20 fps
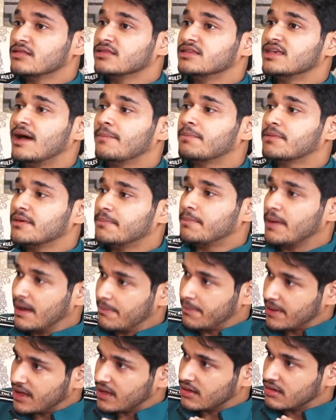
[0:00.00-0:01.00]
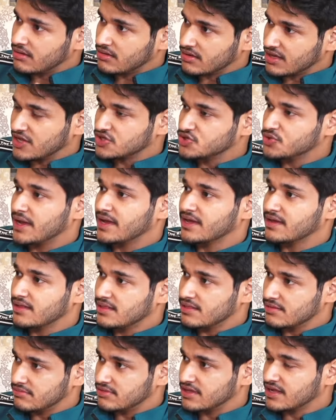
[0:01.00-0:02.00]
कि आपके पापा का जो
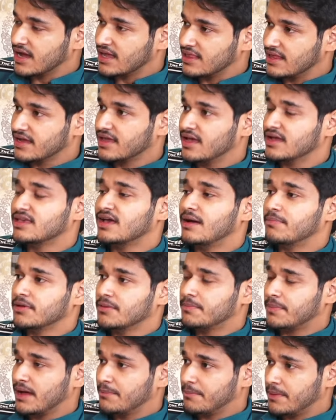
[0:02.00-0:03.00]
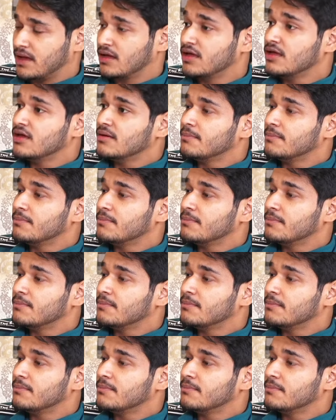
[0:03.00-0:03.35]
एंगल निकाला गया कि आपके पापा